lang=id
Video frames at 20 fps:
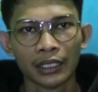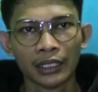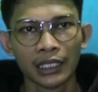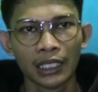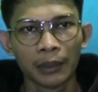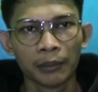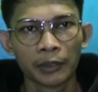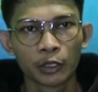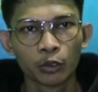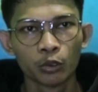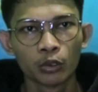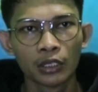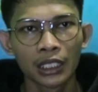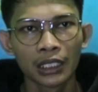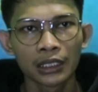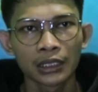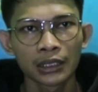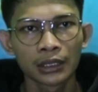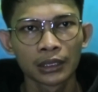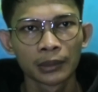yang
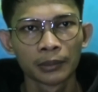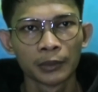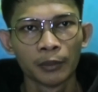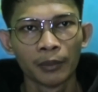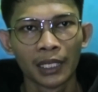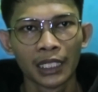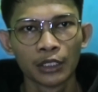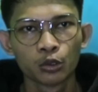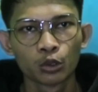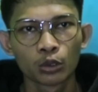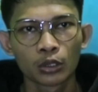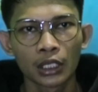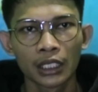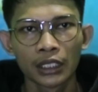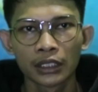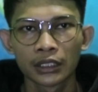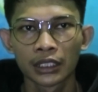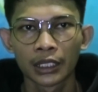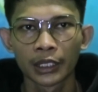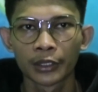bertugas
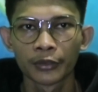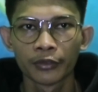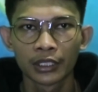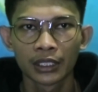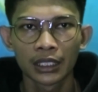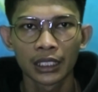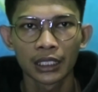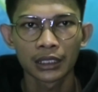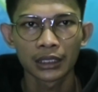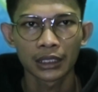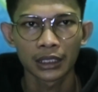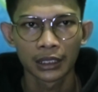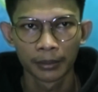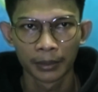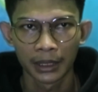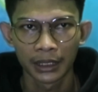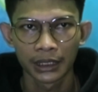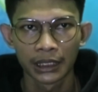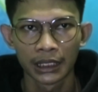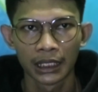memalsukan sertifikat
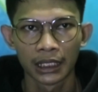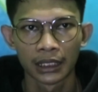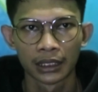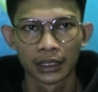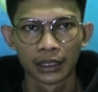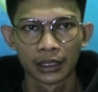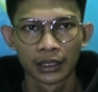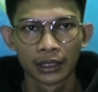kematian.